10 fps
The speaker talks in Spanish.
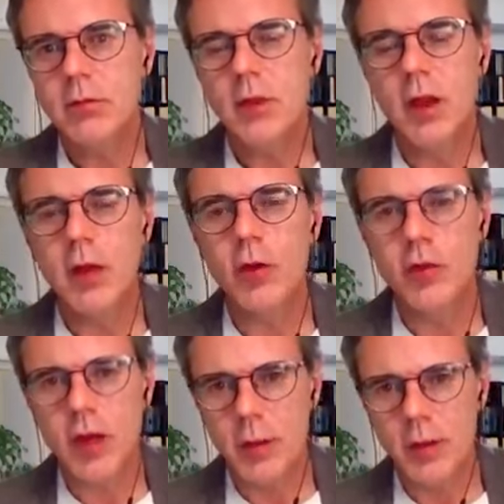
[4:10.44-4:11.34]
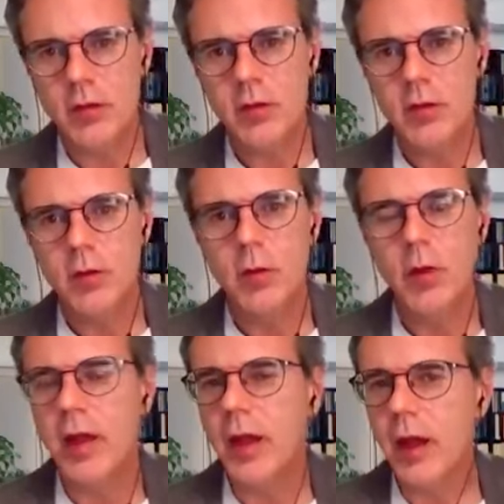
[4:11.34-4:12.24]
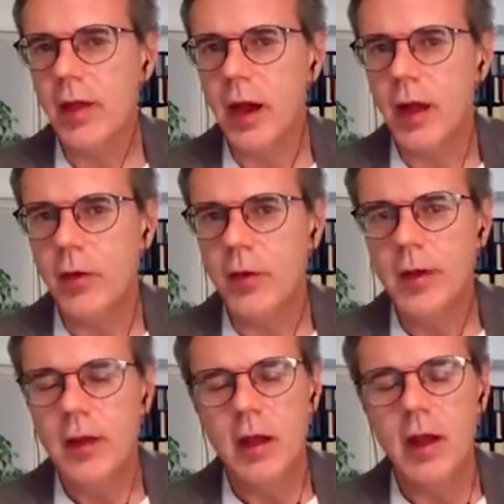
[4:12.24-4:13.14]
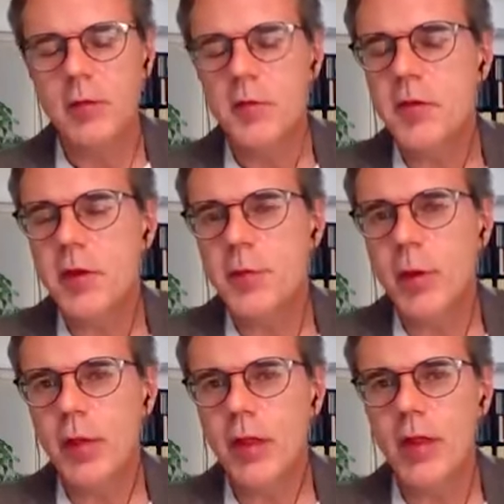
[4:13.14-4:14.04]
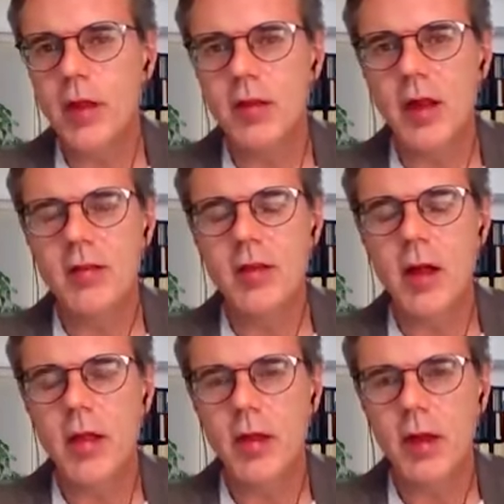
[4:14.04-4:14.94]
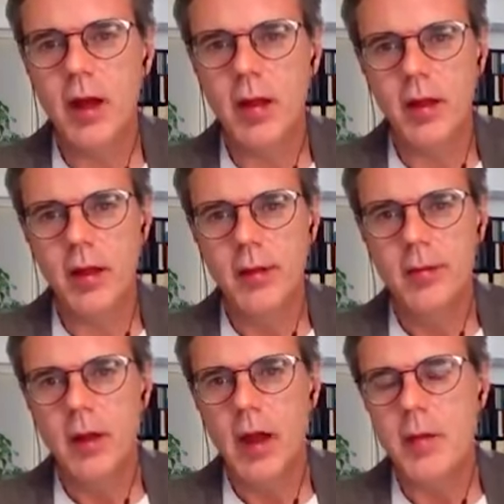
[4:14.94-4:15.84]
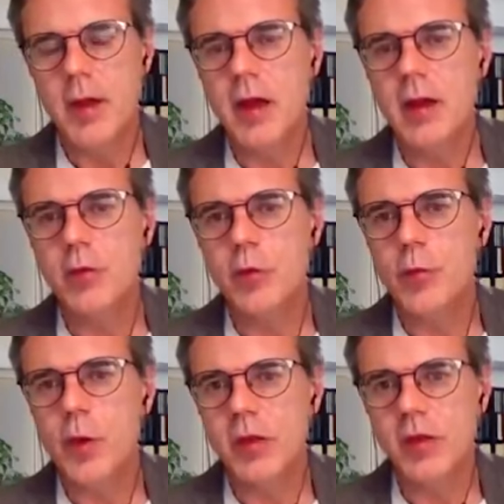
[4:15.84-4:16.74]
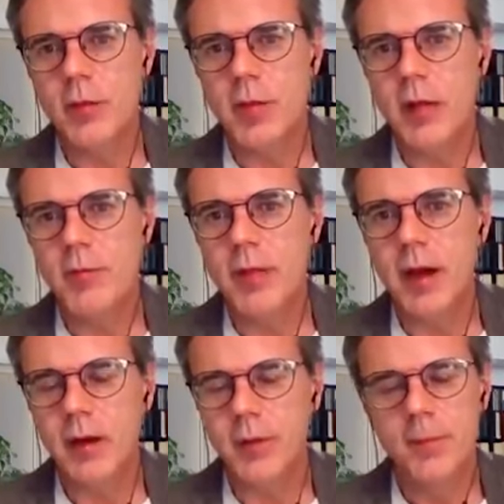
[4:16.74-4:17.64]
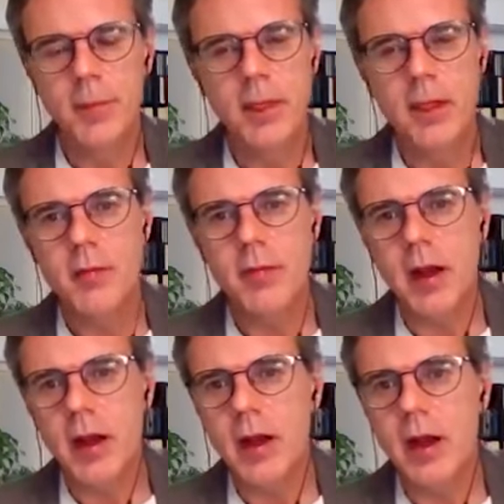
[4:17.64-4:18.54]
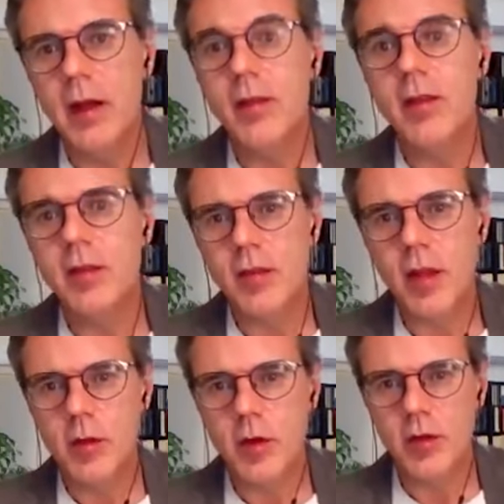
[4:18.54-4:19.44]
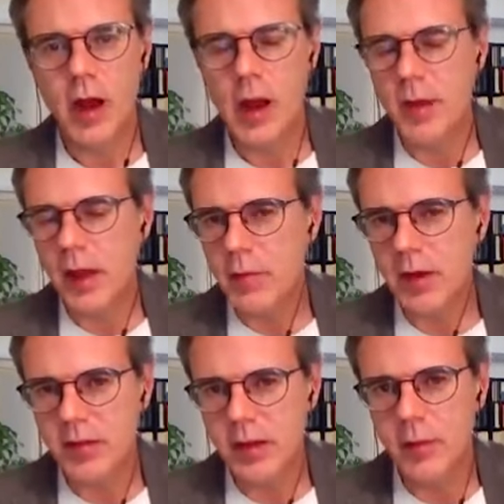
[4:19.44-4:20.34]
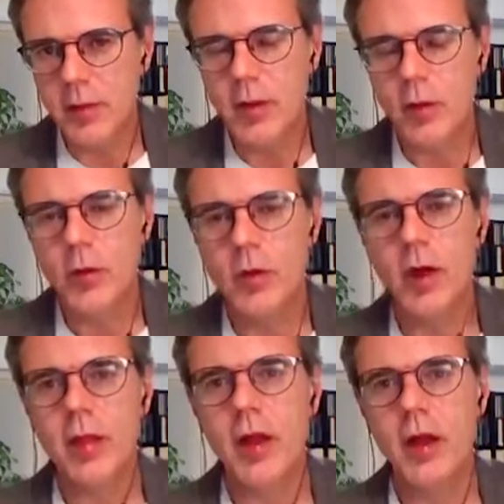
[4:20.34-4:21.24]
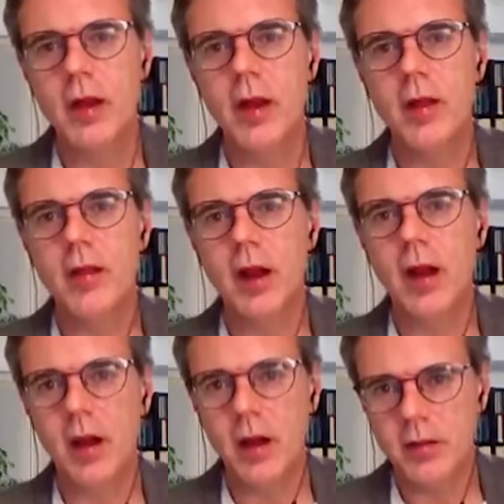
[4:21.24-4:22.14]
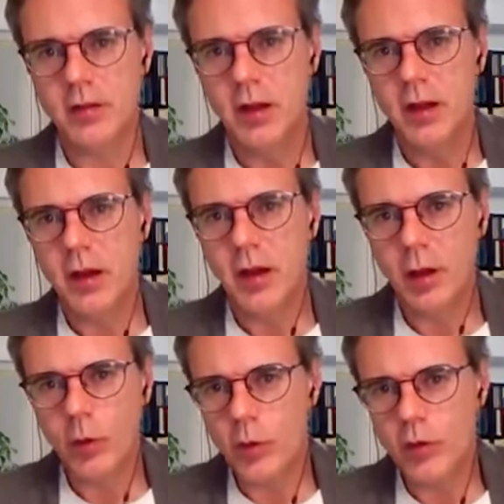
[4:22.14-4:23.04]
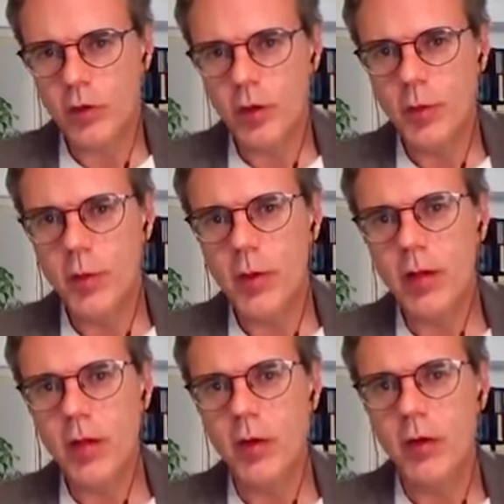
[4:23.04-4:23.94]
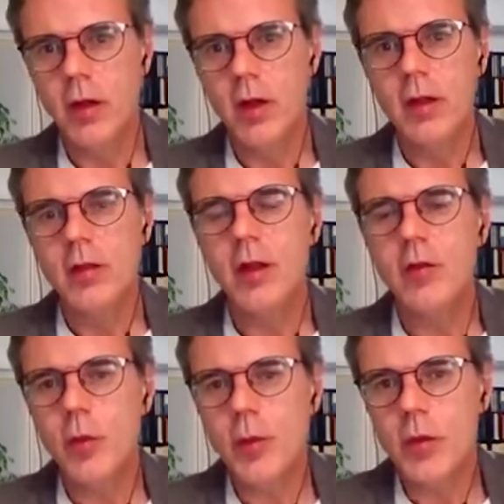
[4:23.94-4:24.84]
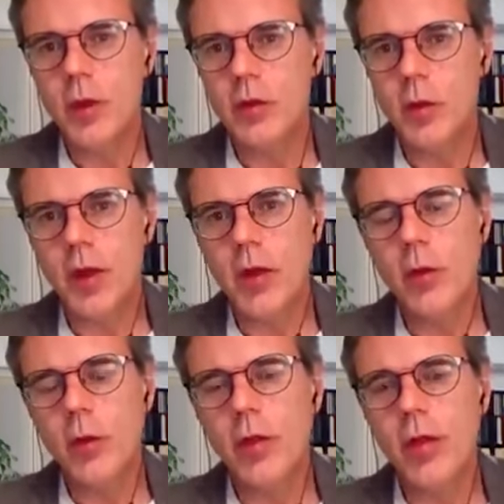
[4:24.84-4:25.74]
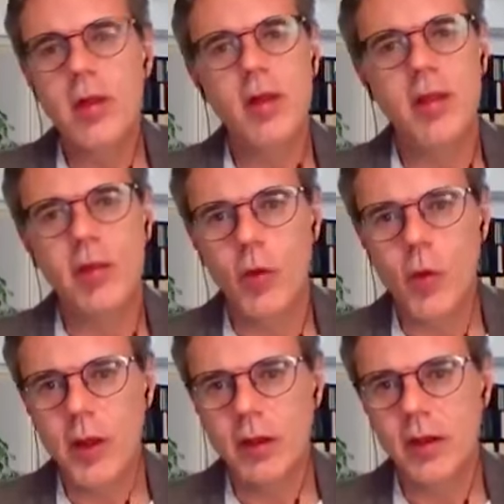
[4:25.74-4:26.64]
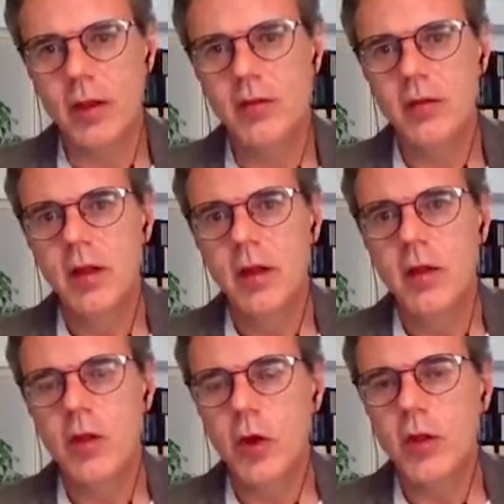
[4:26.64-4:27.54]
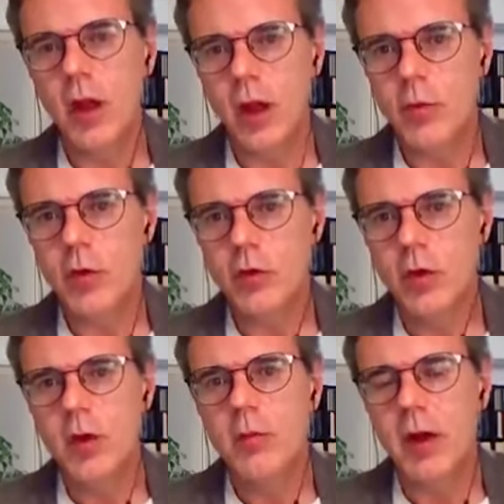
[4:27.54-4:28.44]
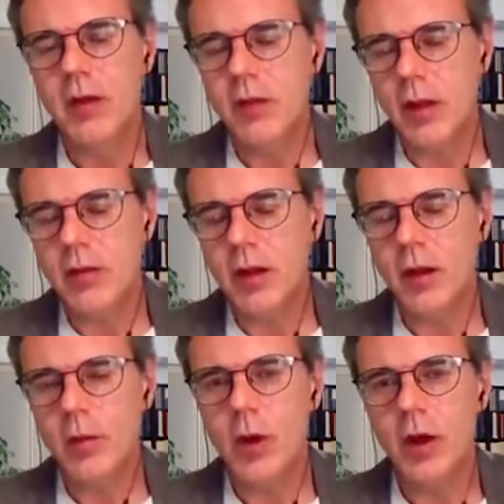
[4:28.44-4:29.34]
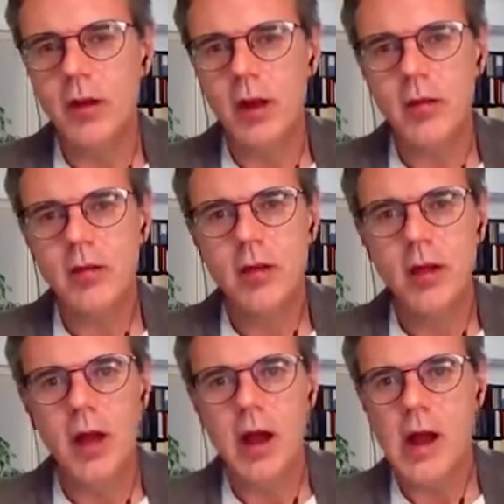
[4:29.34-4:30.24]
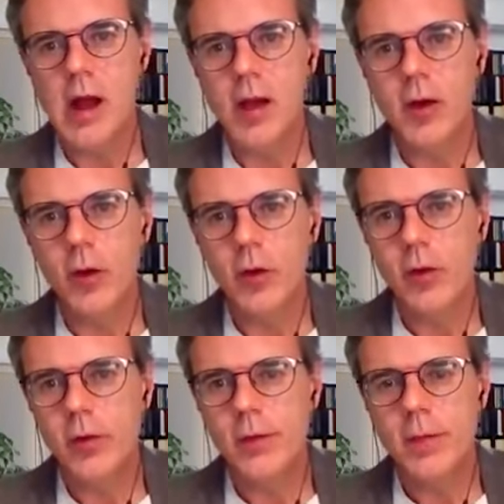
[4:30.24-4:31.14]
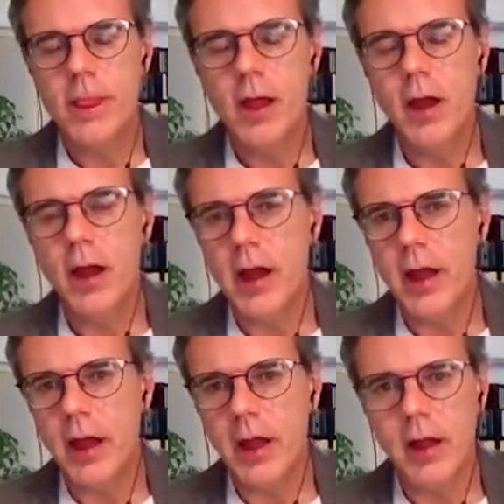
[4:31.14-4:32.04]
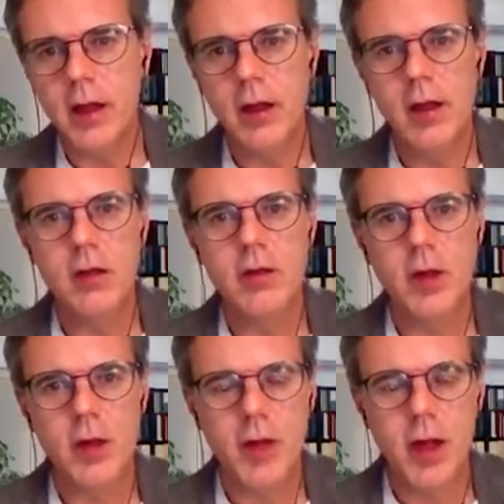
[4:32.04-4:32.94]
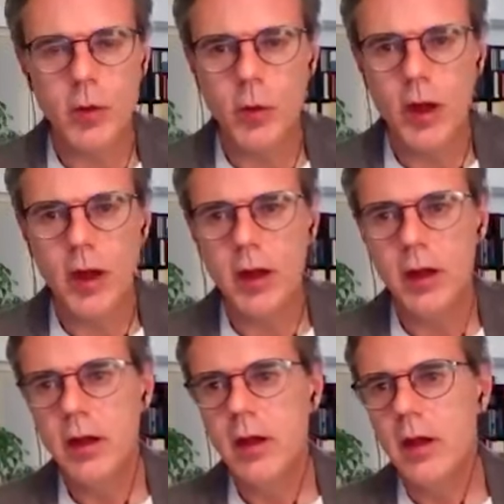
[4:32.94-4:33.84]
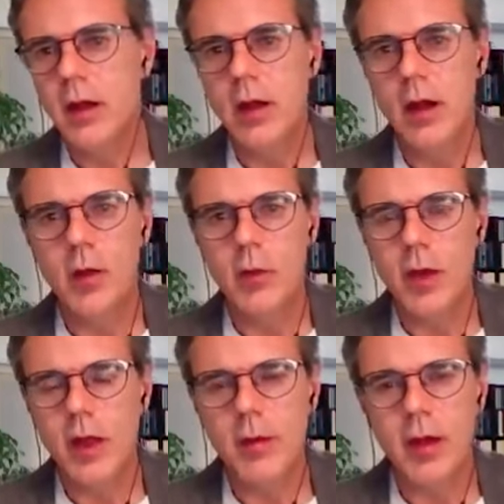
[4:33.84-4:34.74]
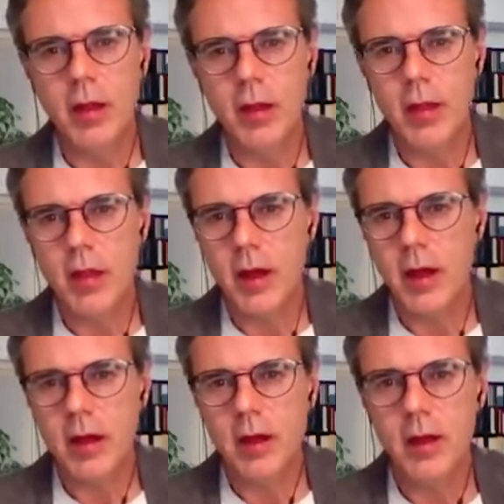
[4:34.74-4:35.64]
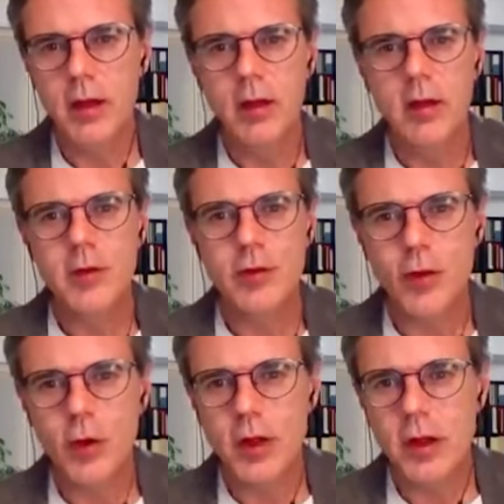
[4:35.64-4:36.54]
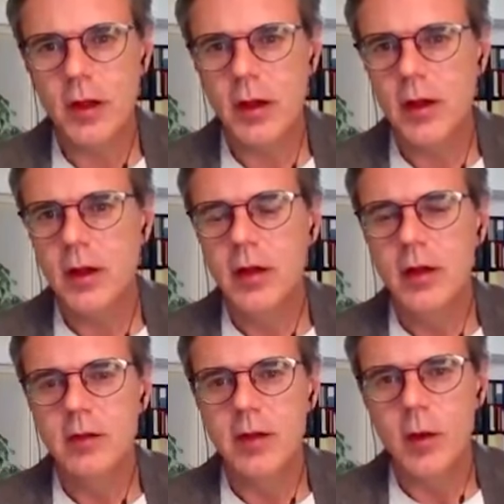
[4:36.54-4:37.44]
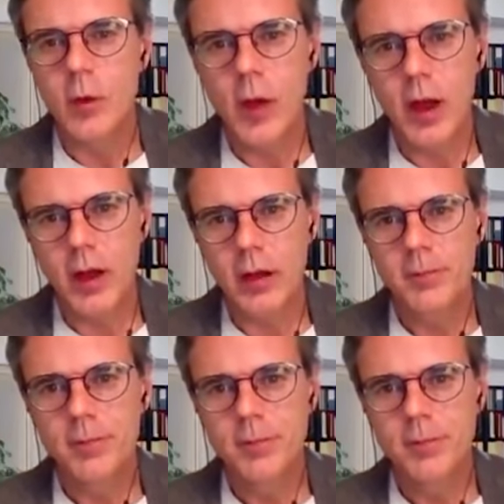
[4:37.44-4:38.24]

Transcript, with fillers: tiene dos llaves, una de cada lado, y las mismas provincias que hasta hace nada abrían sus puertas de par en par para grandes estaciones del AVE que básicamente lo único que hacían era de traerles recursos y población, de súbito han tomado conciencia echando cuentas. Y hoy tenemos bastantes revueltas a León, Jaén, Extremadura, eh, la comunidad valenciana, Soria, Teruel,